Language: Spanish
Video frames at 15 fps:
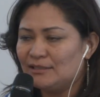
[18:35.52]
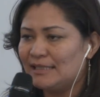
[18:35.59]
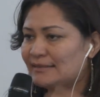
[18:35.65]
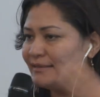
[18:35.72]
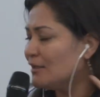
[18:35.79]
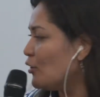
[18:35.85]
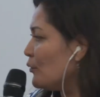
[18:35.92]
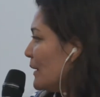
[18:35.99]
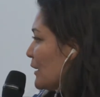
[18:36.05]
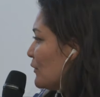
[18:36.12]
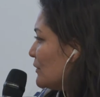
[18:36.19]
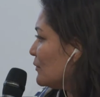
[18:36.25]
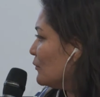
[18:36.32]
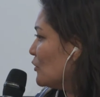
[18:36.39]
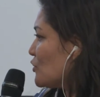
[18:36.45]
decir
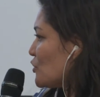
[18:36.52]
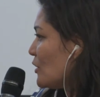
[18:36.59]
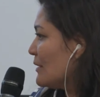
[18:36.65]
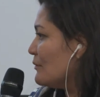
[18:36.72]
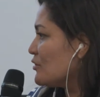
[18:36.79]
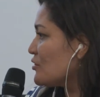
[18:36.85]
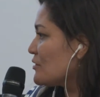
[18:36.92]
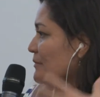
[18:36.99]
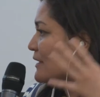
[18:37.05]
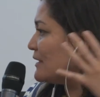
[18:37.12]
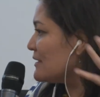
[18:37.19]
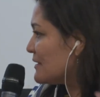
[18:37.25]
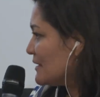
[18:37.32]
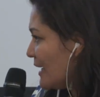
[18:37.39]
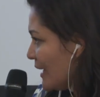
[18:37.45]
gobierno es mucho, hay muchos
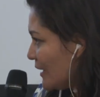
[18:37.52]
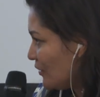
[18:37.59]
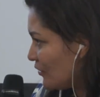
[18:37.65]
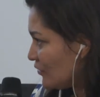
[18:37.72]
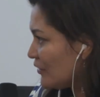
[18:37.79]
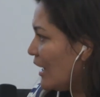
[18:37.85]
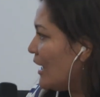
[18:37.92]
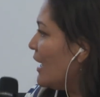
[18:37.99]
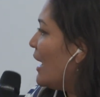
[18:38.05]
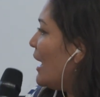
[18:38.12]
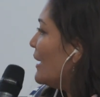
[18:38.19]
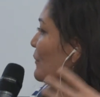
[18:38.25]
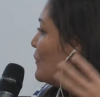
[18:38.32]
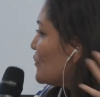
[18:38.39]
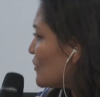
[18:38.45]
ministerios,
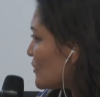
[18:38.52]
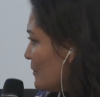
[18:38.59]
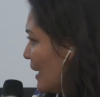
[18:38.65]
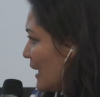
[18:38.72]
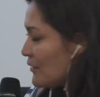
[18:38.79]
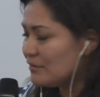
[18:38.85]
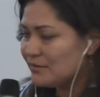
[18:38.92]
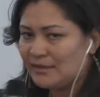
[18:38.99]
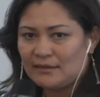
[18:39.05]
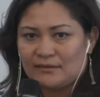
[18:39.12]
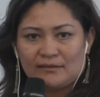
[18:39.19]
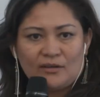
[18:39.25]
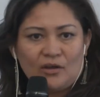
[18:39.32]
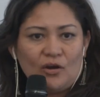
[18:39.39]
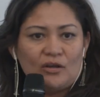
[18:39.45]
hay muchos marcos de
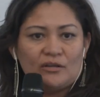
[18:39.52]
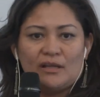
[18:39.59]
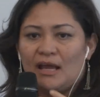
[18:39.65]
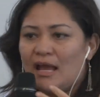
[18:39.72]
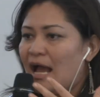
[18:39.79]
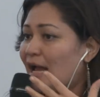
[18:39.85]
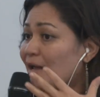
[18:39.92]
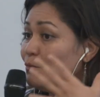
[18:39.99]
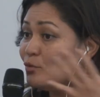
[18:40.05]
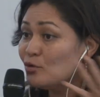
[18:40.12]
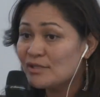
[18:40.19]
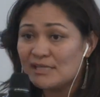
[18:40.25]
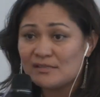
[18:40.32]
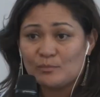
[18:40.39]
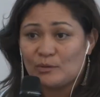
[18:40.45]
acción, hay
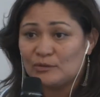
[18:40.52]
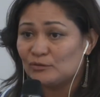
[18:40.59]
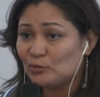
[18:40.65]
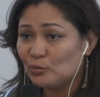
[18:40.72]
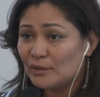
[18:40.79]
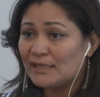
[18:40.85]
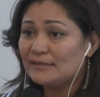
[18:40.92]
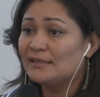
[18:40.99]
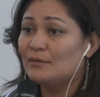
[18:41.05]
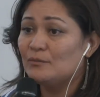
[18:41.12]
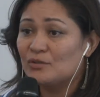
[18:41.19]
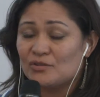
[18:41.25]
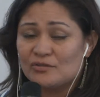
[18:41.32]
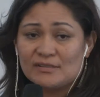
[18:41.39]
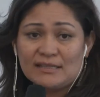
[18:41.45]
muchas posturas y hay
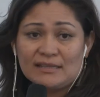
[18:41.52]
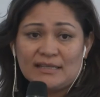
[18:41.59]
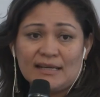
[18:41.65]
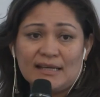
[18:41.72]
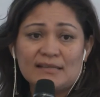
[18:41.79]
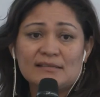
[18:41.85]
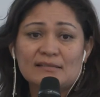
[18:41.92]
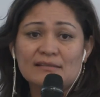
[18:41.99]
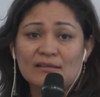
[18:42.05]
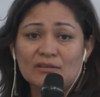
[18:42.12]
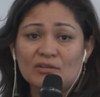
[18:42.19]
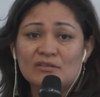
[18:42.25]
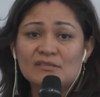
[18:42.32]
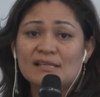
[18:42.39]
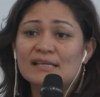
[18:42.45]
muchos intereses.
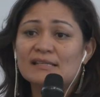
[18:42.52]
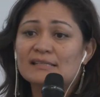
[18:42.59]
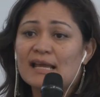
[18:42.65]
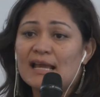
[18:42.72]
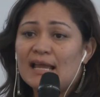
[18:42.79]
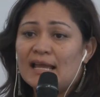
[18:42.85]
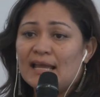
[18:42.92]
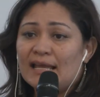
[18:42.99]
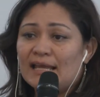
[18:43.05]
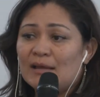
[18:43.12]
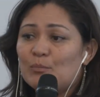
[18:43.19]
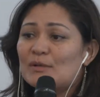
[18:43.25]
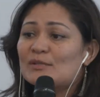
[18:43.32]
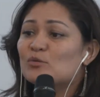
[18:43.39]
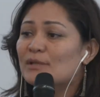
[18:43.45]
Entonces,
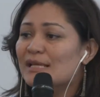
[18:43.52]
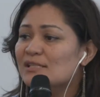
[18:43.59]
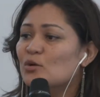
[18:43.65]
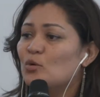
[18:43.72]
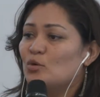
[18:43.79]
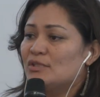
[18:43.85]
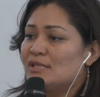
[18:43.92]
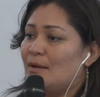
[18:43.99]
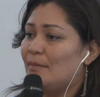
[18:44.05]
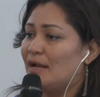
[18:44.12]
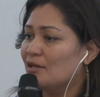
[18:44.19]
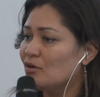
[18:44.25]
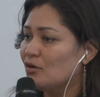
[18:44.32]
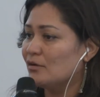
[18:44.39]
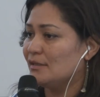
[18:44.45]
eh, pues una escucha
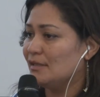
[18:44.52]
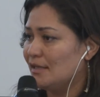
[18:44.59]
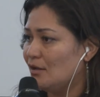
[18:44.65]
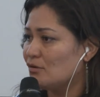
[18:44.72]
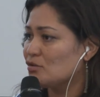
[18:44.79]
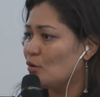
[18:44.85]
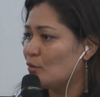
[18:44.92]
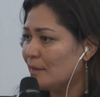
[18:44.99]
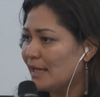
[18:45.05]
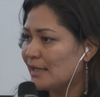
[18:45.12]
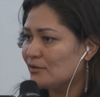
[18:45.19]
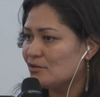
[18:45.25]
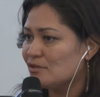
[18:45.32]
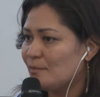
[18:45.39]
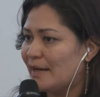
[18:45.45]
mayor de los
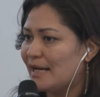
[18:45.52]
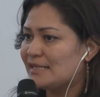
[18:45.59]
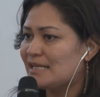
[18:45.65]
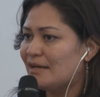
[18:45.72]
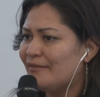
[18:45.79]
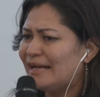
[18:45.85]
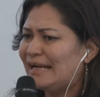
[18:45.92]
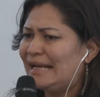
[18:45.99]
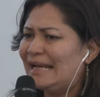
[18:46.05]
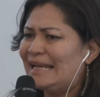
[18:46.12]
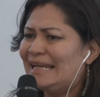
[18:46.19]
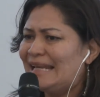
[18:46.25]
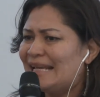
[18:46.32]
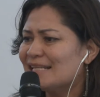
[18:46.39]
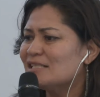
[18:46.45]
gobiernos para saber
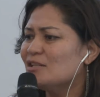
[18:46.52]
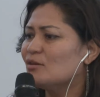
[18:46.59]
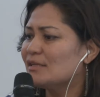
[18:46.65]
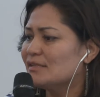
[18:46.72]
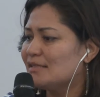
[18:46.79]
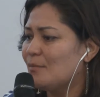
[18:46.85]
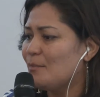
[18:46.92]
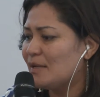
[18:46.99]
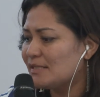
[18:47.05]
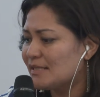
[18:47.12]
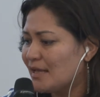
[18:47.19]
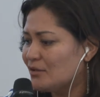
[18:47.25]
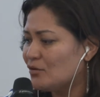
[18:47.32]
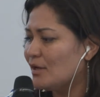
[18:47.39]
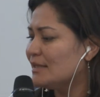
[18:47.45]
qué es lo que está
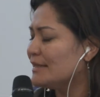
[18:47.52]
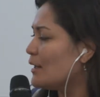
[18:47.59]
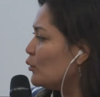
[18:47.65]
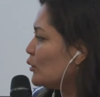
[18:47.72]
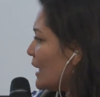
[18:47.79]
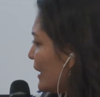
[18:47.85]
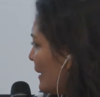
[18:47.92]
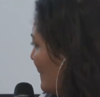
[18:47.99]
pasando ante una